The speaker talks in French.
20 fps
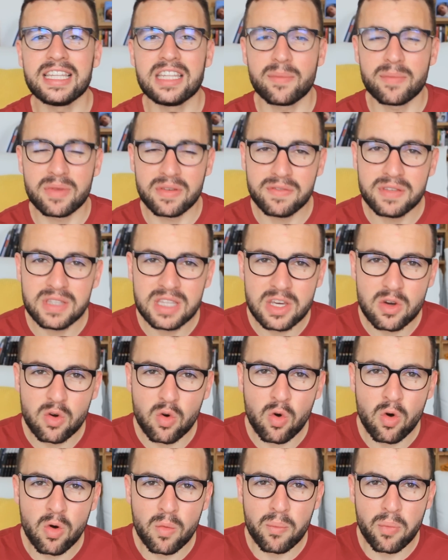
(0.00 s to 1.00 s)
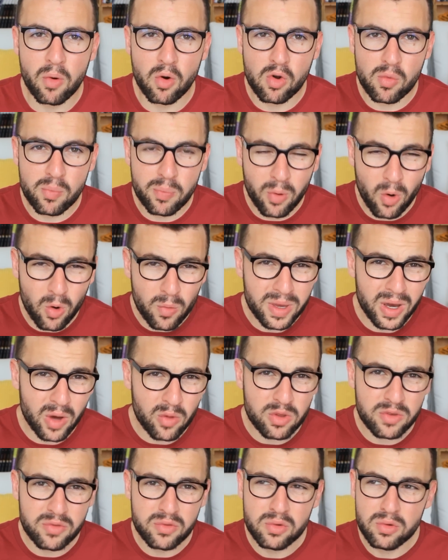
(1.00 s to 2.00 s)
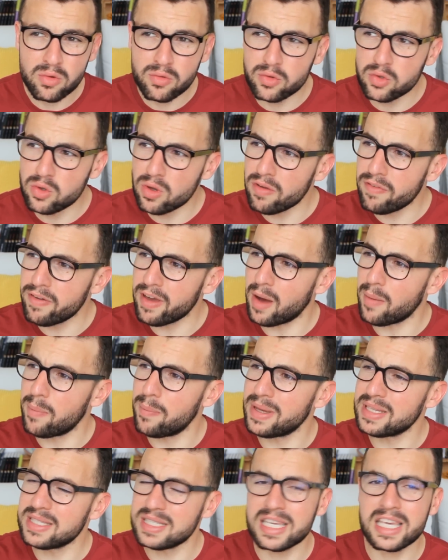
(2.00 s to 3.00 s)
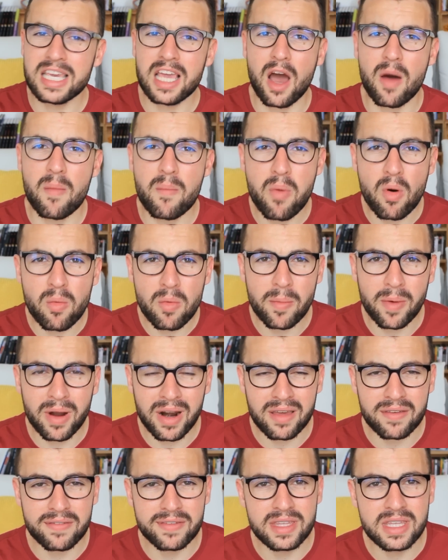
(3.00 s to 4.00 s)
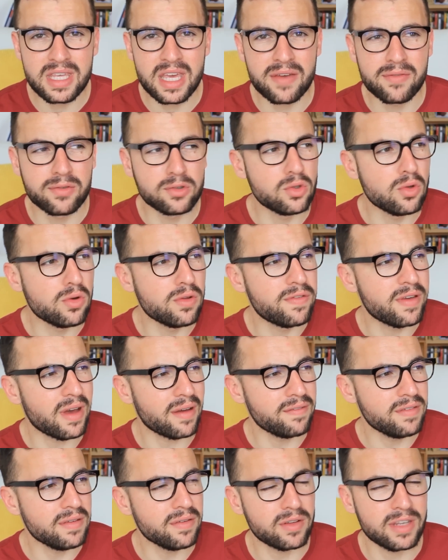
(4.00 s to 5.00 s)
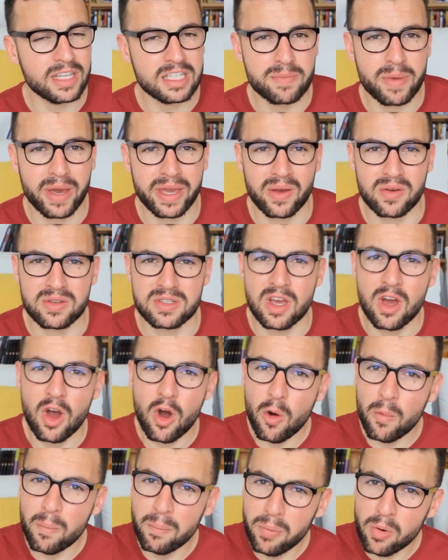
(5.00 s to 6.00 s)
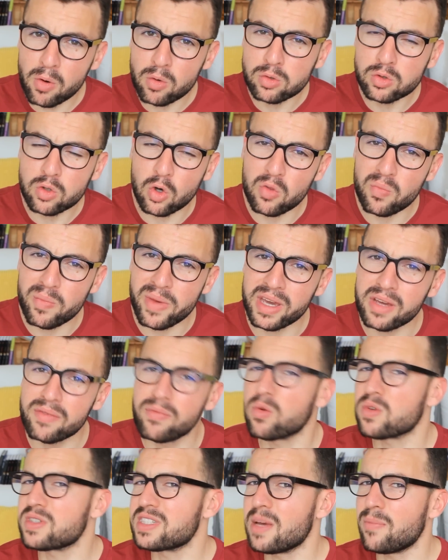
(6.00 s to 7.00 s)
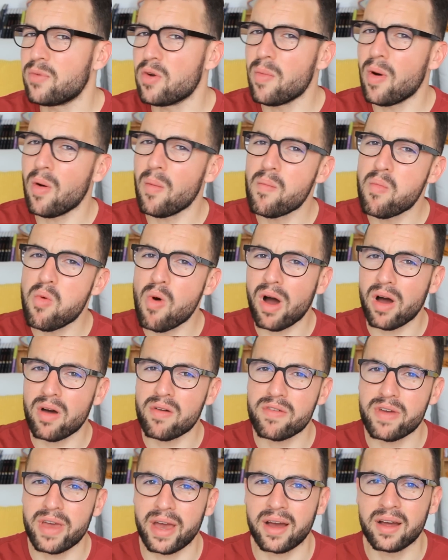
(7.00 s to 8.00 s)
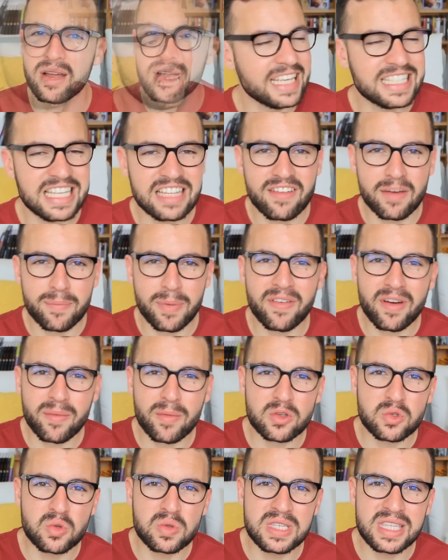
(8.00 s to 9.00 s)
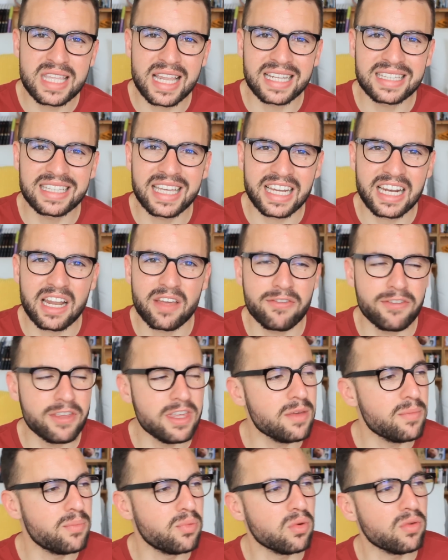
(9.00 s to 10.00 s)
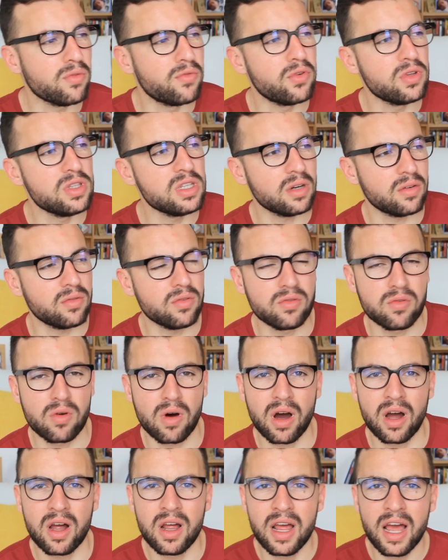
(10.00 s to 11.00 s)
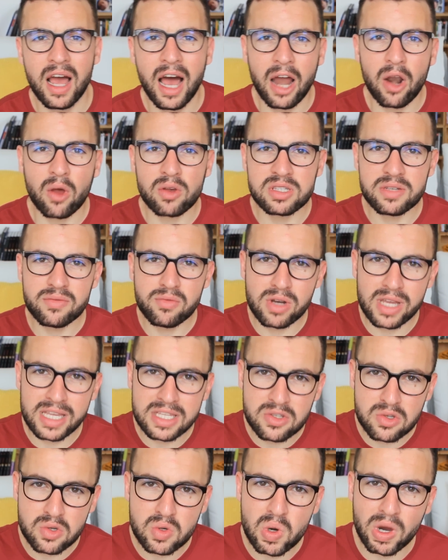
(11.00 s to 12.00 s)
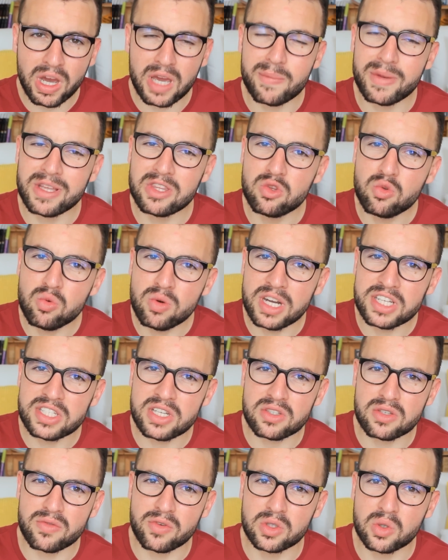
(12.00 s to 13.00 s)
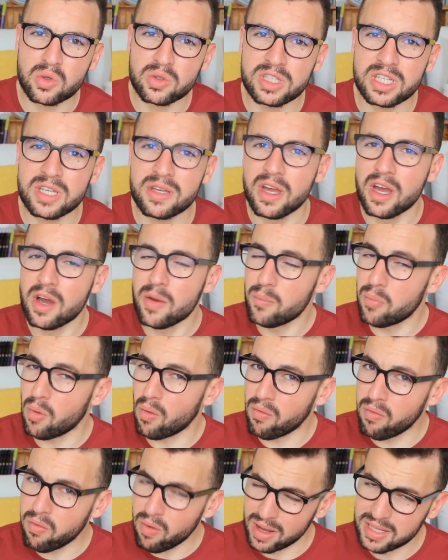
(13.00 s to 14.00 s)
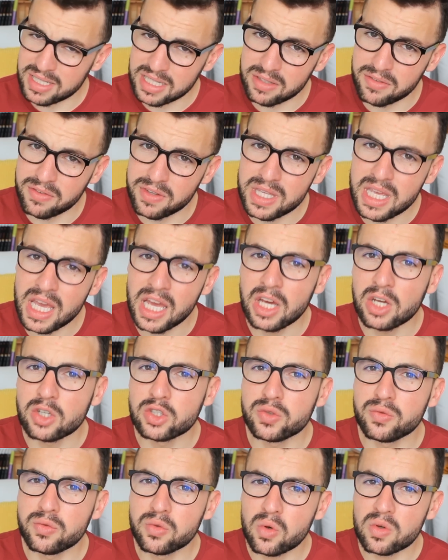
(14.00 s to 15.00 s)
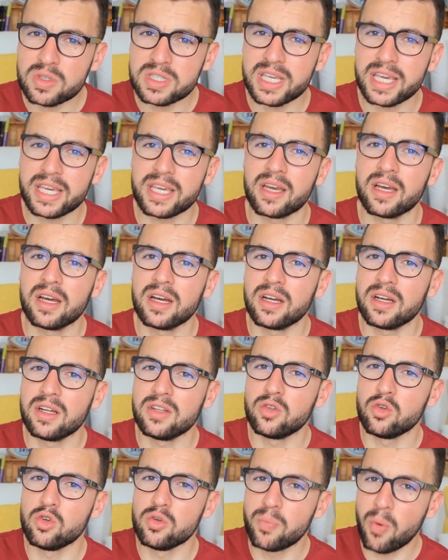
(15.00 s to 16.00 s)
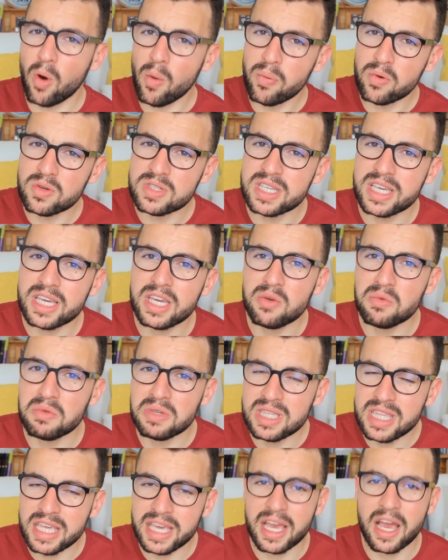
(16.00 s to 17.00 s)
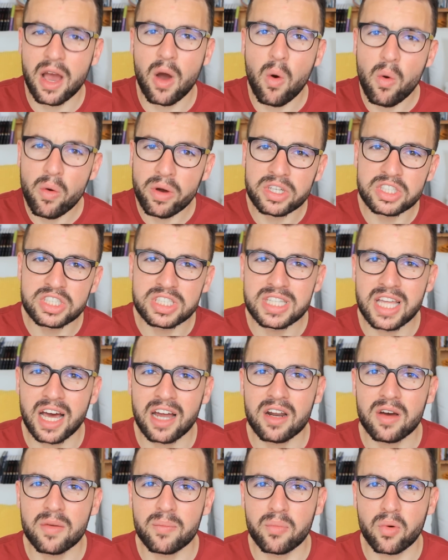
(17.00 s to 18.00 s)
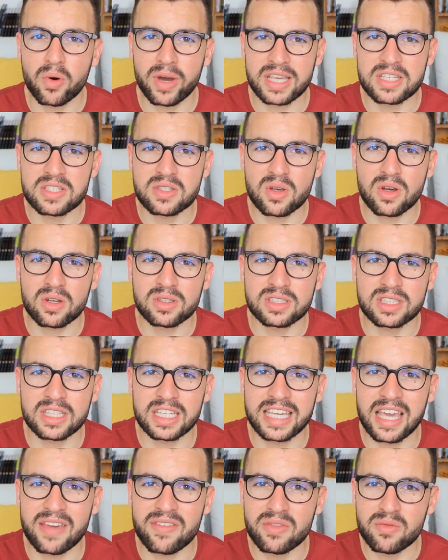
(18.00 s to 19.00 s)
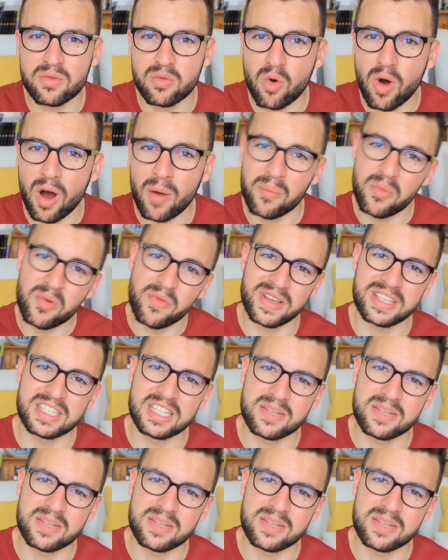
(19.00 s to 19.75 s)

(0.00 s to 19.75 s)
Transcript: et dans mes vidéos, pour le premier rendez-vous, vous devez faire passer un bon moment à la fille et vous devez lui faire vivre une expérience. Beaucoup trop de mecs vont simplement boire un verre et ça ne va pas vraiment susciter l'intérêt de la fille pour venir vous voir. Alors si vous voulez être sûr et mettre toutes les chances de votre côté pour voir cette fille, je vous conseille de lui proposer une idée originale pour qu'elle sorte et qu'elle vienne vous voir plus